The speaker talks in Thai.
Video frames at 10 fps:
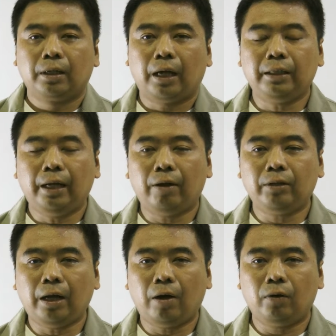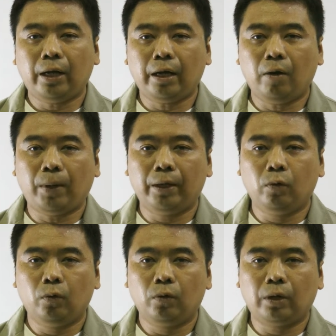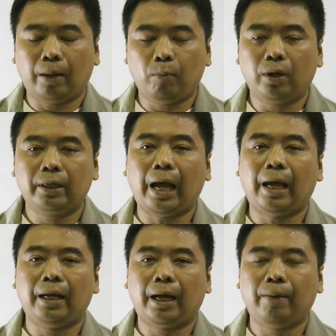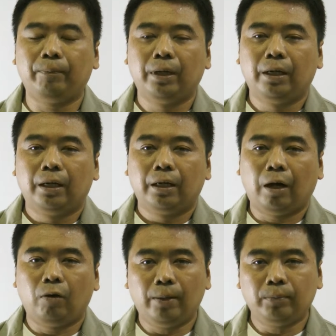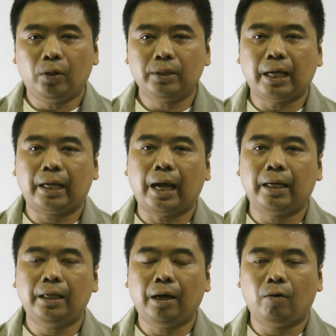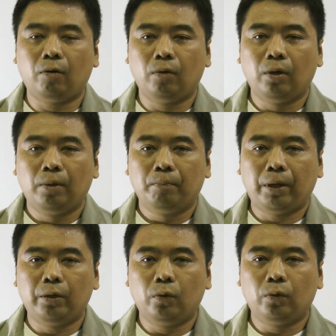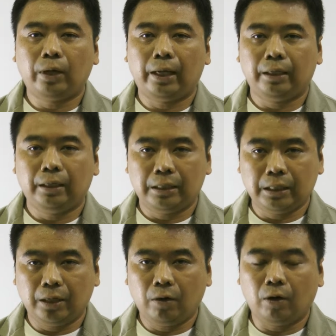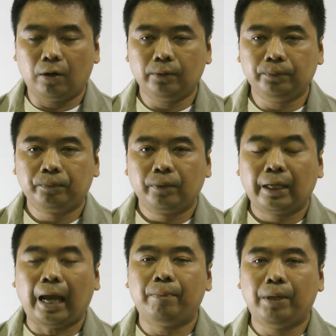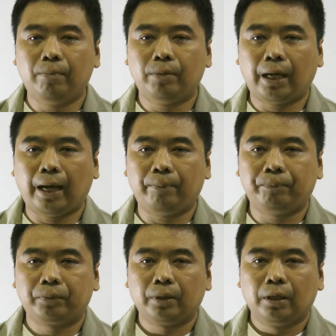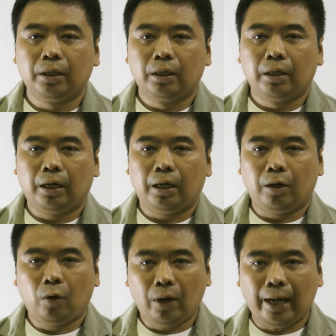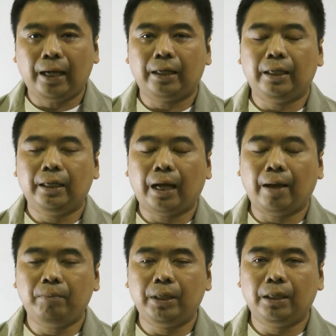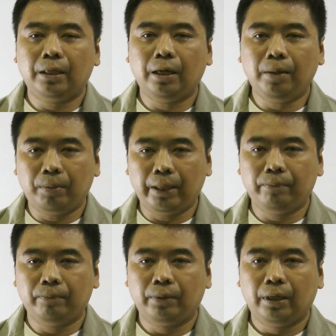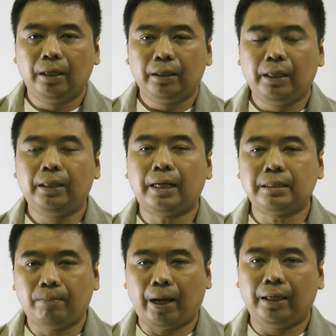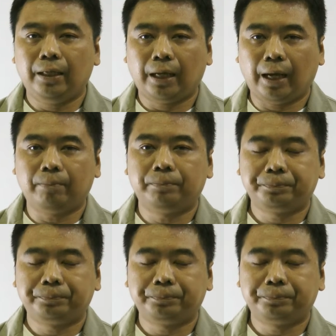ครั้งที่แล้วที่เราได้เข้าไปดูกระบวนการนะครับ เราเริ่มต้นจากการที่เราไปดูในในเชิงของการพิมพ์นะครับโรงงานแห่งนี้นะครับ มีเครื่องพิมพ์ที่ทันสมัยนะครับ